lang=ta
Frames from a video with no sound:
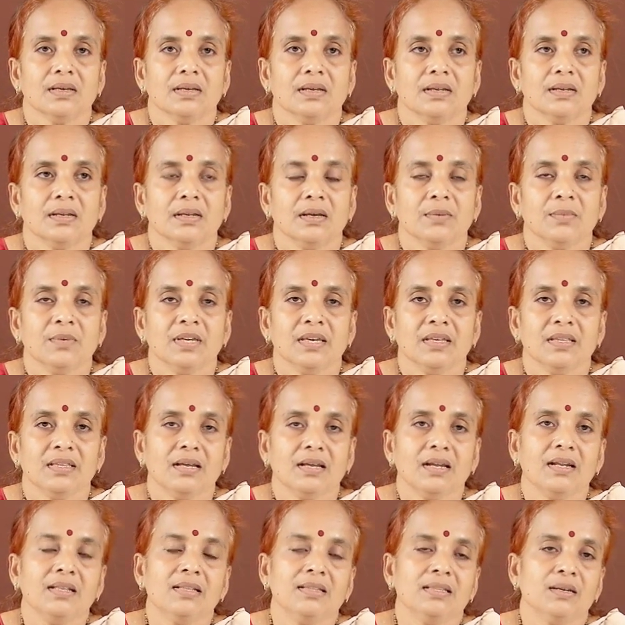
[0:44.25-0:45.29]
நாம்
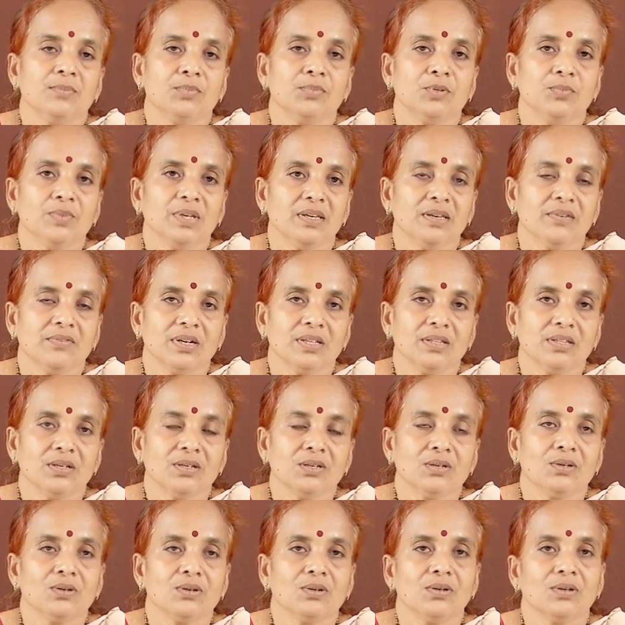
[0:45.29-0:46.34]
எதனால் இந்த பூமிக்கு
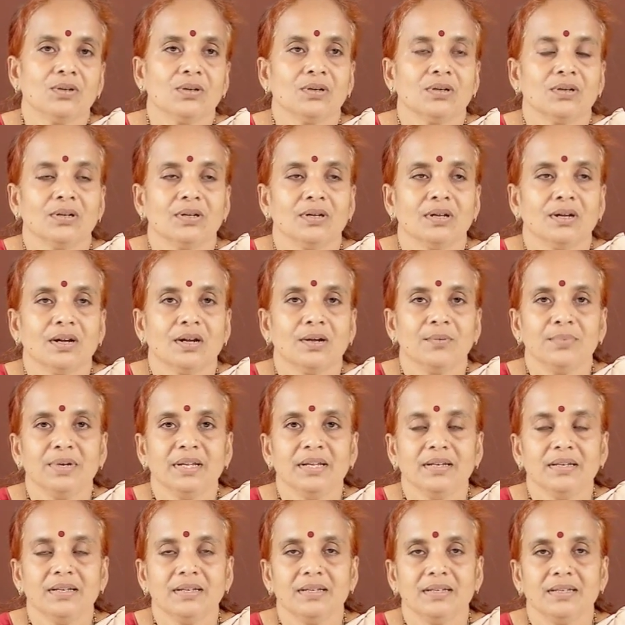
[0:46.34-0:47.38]
வந்திருக்கிறோம்
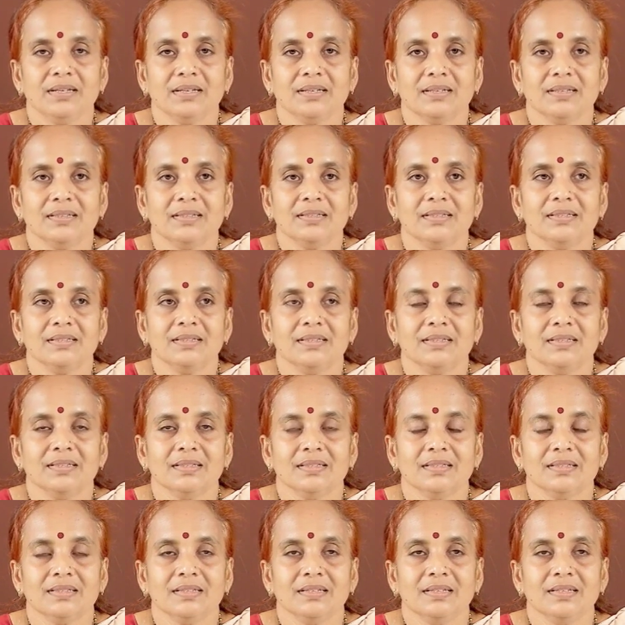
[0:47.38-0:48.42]
அப்படின்னு
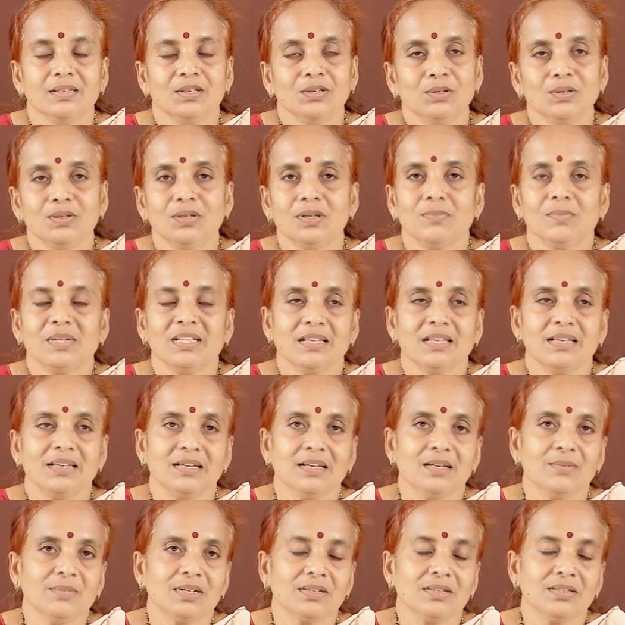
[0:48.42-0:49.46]
இன்னும் நம்ம
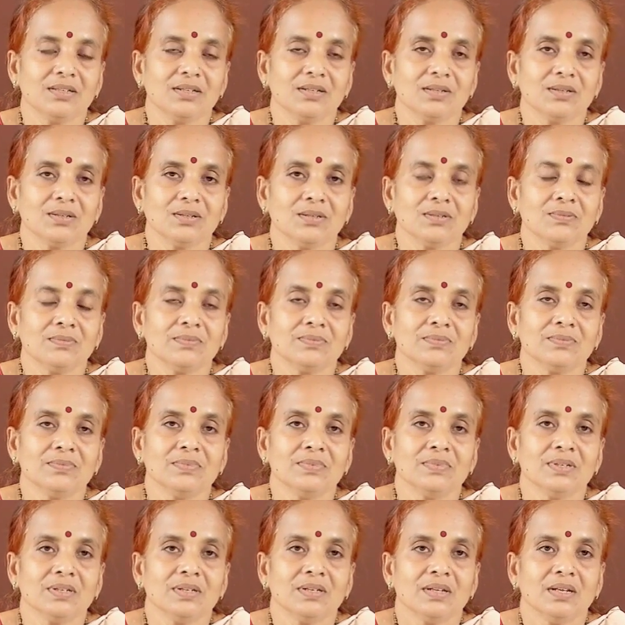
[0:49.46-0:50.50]
தெரியாமல் இருந்திருக்கிறோம்
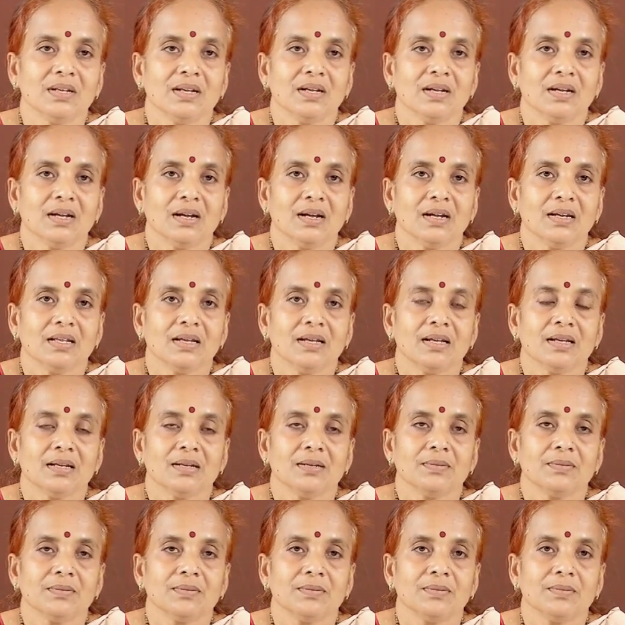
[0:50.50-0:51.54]
ஆனால்
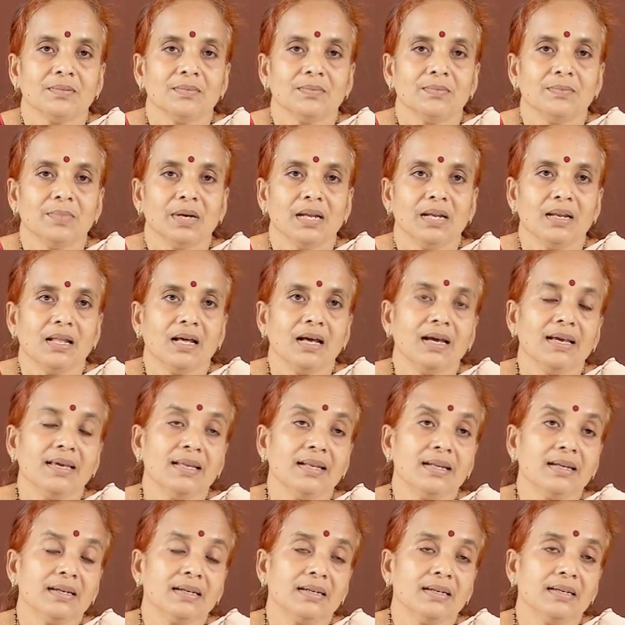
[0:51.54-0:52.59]

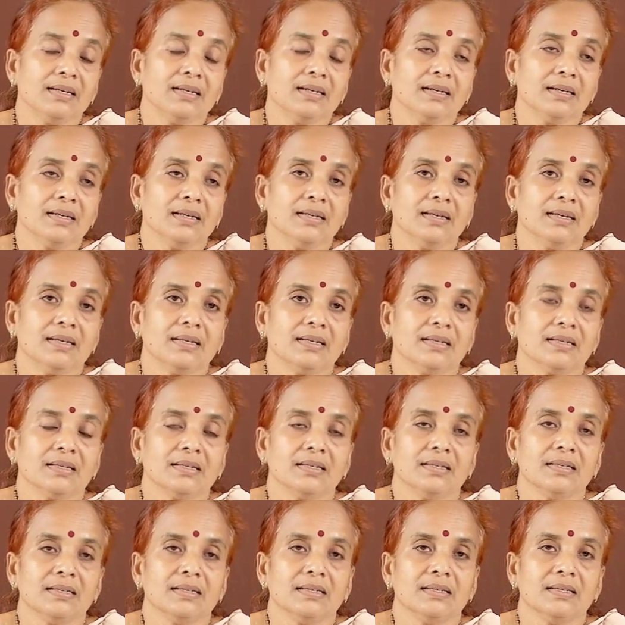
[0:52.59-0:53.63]
பல்லாயிரக்கணக்கான
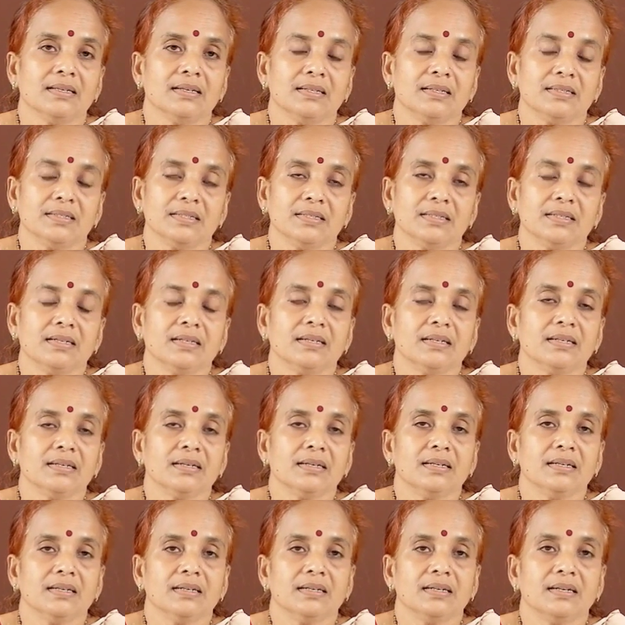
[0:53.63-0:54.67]

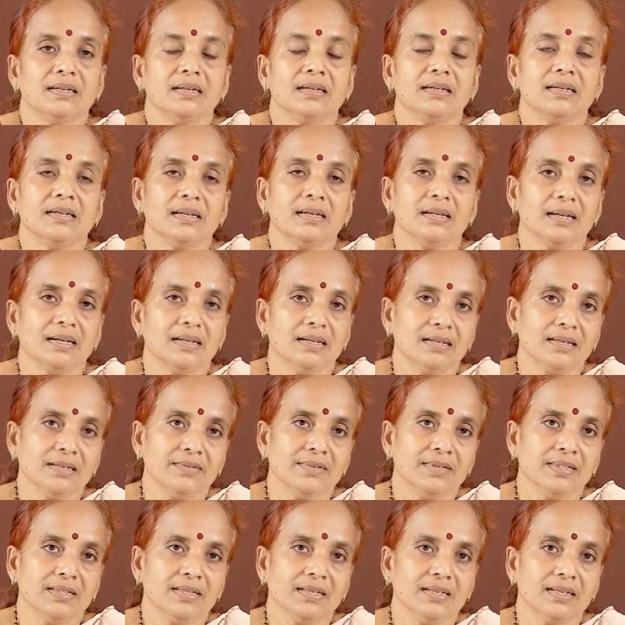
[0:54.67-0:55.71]
லட்சக்கணக்கான ஆண்டுகளாக
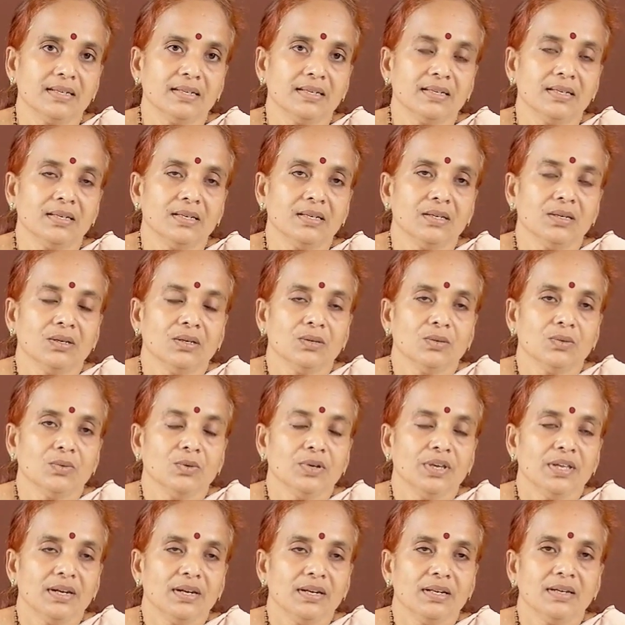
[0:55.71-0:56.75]
வந்த
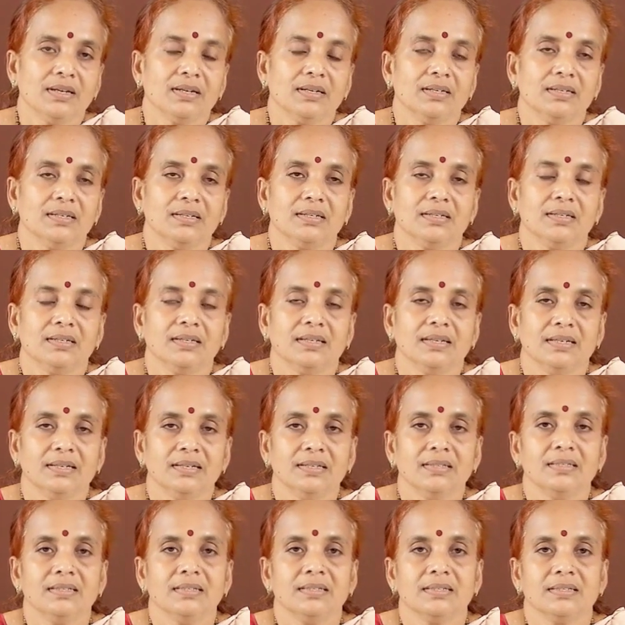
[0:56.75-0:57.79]
உயிரினங்களில்
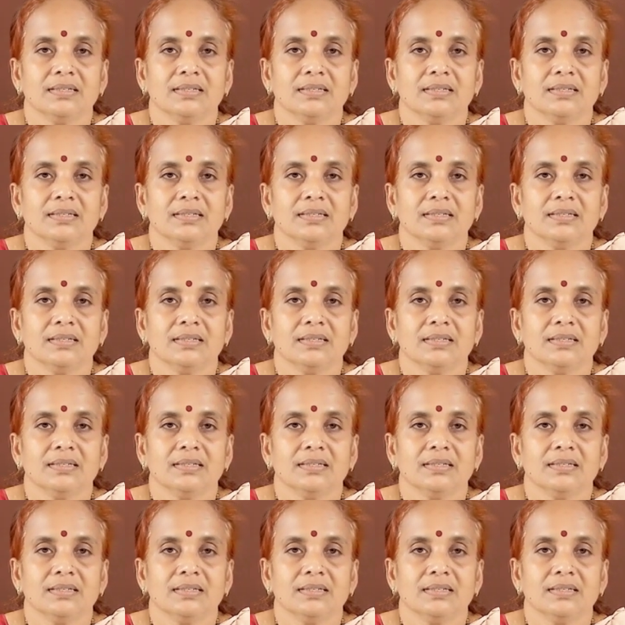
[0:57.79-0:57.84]
இருந்து